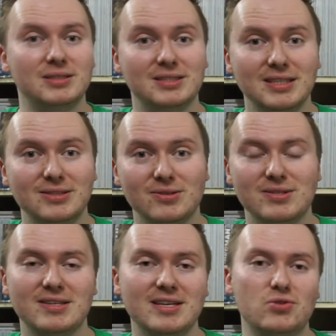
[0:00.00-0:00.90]
Jetzt nicht nur
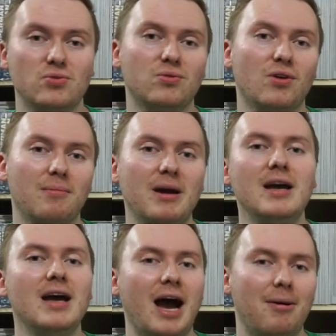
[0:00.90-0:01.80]
Sinestro-Korb,
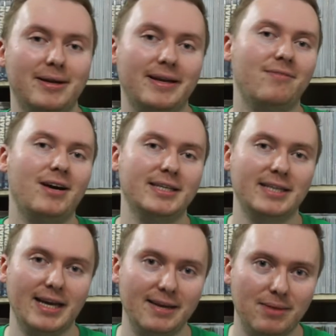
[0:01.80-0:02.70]
aber da wartet ja eh